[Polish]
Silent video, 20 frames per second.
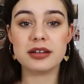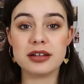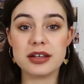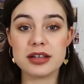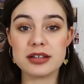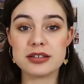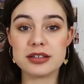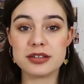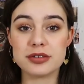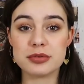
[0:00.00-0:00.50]

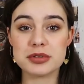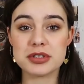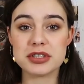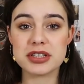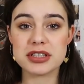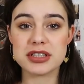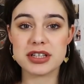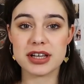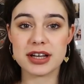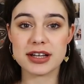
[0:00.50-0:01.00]
Jeśli
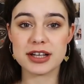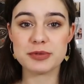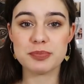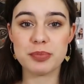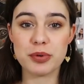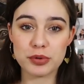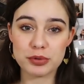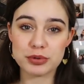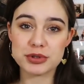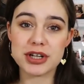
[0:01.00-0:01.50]
słyszycie jakieś
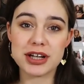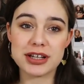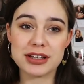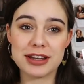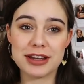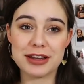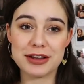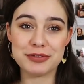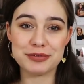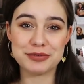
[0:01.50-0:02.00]

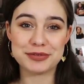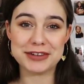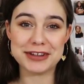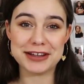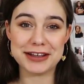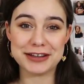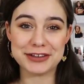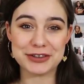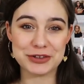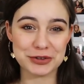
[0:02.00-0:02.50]
poruszenie w
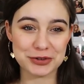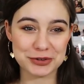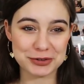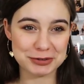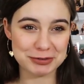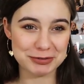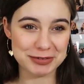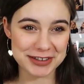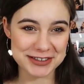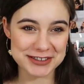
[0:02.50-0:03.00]
tle, to
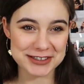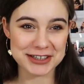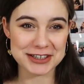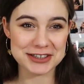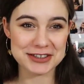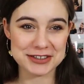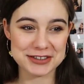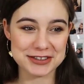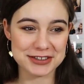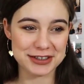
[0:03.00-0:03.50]
właśnie
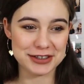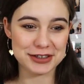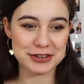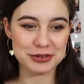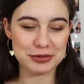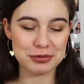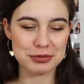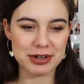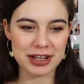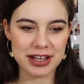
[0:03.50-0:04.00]
Krzysiek,
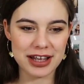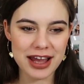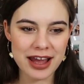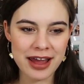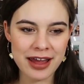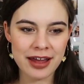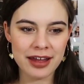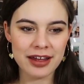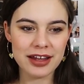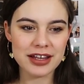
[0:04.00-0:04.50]
który
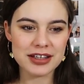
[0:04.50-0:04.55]
je,